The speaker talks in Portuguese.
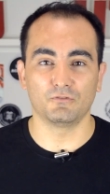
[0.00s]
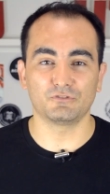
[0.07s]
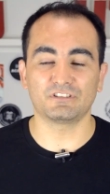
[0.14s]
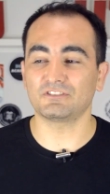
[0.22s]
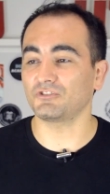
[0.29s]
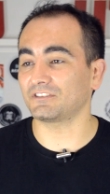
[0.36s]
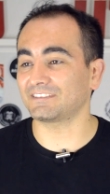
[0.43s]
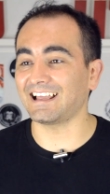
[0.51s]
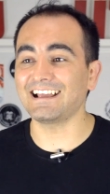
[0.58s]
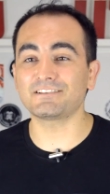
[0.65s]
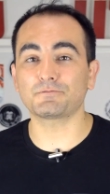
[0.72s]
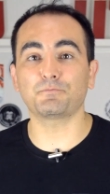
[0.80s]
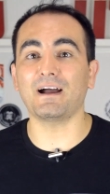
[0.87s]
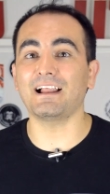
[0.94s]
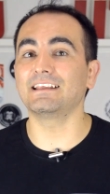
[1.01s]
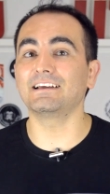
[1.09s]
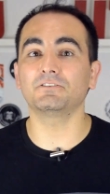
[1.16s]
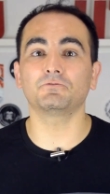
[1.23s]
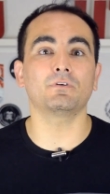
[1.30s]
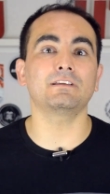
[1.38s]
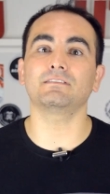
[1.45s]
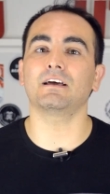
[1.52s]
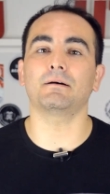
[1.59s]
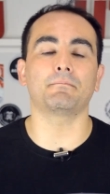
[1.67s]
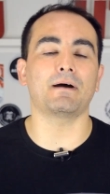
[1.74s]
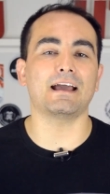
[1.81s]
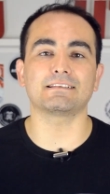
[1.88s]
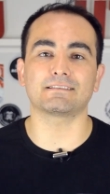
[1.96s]
Você só tá espalhando ainda
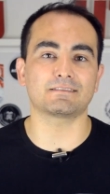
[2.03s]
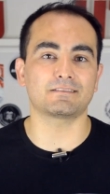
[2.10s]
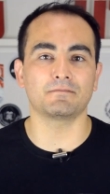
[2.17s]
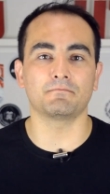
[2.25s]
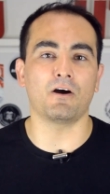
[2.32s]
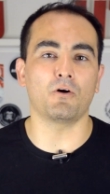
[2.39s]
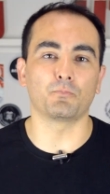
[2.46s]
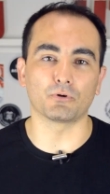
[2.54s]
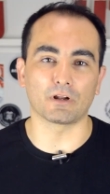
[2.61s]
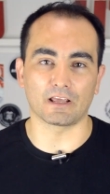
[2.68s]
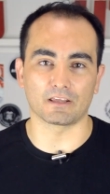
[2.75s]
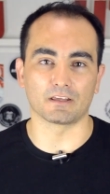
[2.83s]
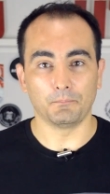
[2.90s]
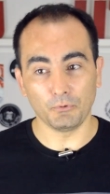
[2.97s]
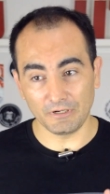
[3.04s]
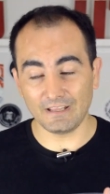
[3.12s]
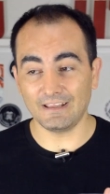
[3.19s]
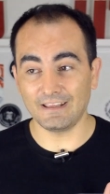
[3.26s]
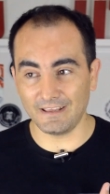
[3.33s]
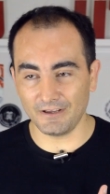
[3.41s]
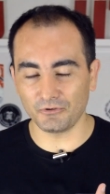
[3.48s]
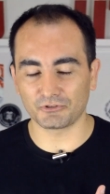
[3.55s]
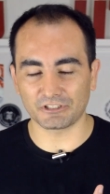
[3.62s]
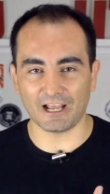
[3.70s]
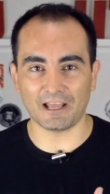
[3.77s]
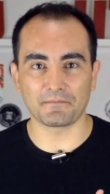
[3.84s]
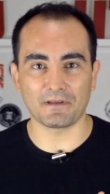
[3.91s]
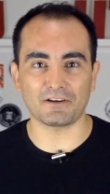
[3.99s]
mais esse mal por aí. Porém, eu,
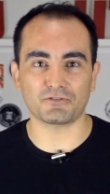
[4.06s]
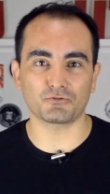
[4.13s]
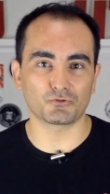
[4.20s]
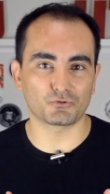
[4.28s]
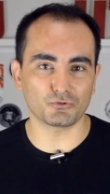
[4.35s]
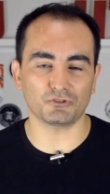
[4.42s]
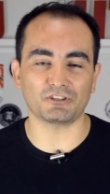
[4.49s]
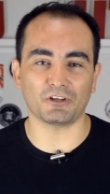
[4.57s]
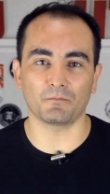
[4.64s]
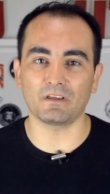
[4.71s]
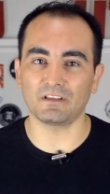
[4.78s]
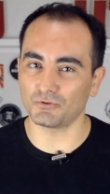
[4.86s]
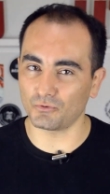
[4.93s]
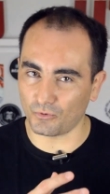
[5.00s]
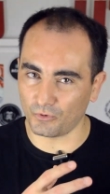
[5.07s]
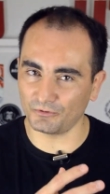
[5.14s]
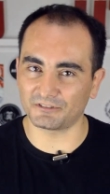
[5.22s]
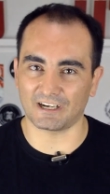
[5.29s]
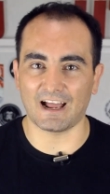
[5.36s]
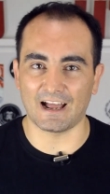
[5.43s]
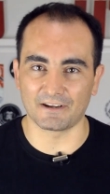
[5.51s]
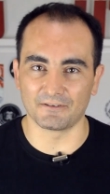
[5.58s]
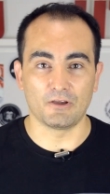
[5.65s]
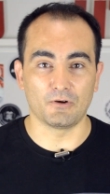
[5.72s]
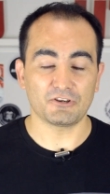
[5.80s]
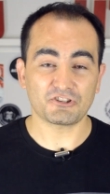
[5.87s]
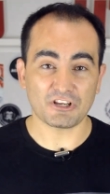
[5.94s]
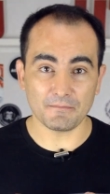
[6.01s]
Jaime, acho justamente o contrário. Eu
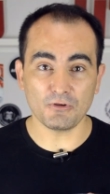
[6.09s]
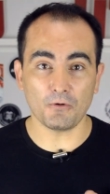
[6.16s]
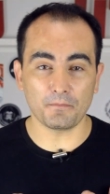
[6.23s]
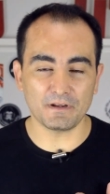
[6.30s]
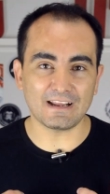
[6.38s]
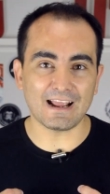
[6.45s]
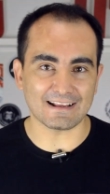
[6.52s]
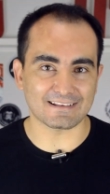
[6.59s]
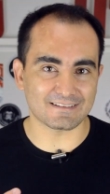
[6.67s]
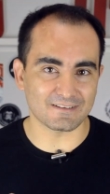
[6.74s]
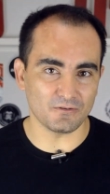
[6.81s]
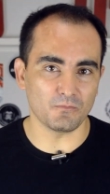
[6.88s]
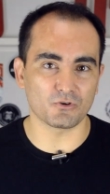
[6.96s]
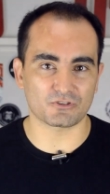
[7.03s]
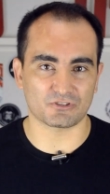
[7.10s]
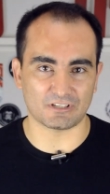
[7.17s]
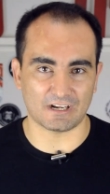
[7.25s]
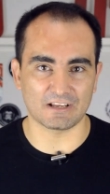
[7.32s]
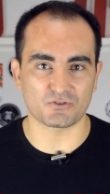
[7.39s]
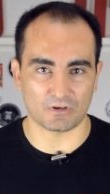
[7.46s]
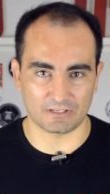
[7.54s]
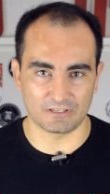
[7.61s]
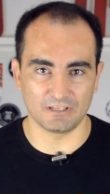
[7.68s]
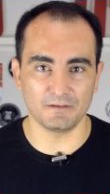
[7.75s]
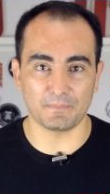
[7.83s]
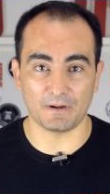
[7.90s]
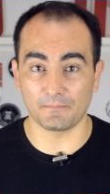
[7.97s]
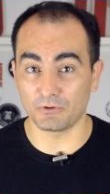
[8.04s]
acho que é minha obrigação mostrar isso aqui
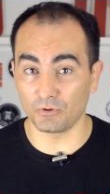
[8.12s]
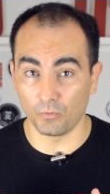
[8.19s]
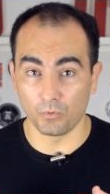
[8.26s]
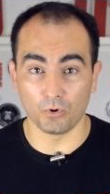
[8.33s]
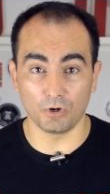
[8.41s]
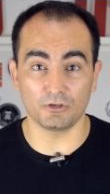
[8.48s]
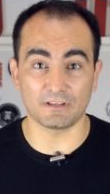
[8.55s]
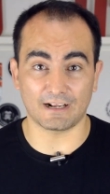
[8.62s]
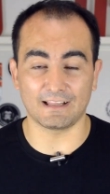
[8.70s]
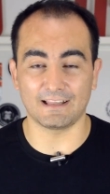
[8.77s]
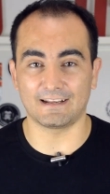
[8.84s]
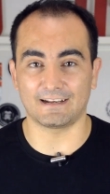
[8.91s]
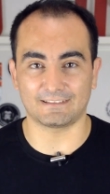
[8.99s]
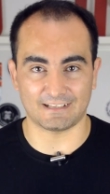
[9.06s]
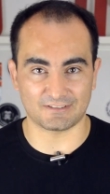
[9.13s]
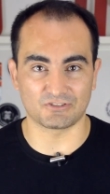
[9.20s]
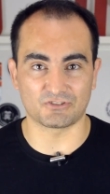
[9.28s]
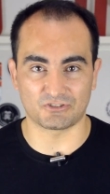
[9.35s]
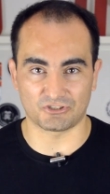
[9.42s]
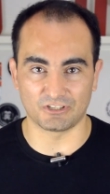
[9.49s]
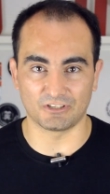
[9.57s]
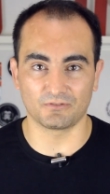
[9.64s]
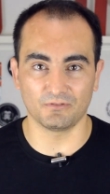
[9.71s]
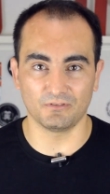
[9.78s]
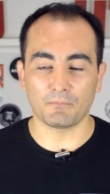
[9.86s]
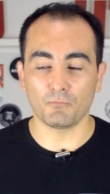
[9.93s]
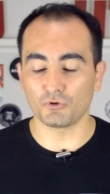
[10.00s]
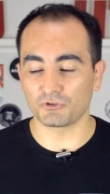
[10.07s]
para abrir o olho da galera que tá assistindo,
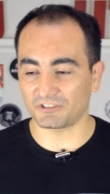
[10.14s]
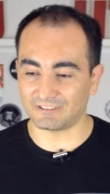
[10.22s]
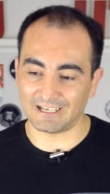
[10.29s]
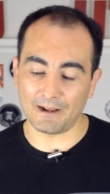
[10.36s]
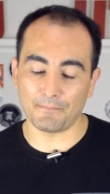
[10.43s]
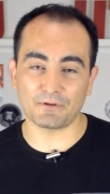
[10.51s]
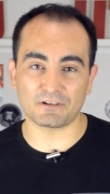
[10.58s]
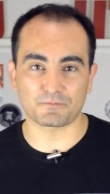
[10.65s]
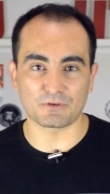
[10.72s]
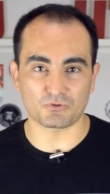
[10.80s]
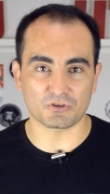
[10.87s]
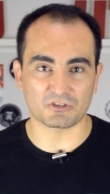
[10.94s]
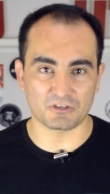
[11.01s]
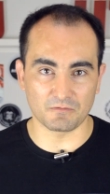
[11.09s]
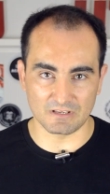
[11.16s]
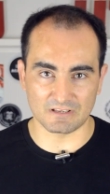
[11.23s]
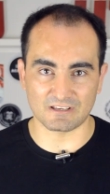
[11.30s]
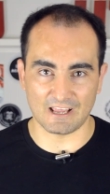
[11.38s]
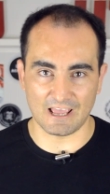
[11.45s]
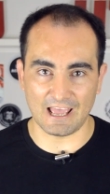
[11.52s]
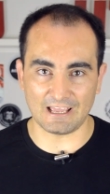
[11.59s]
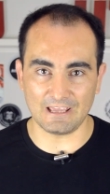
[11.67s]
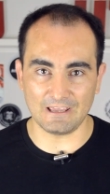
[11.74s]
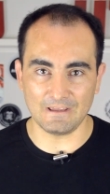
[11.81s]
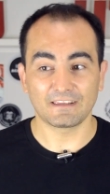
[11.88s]
para mostrar para as pessoas que me seguem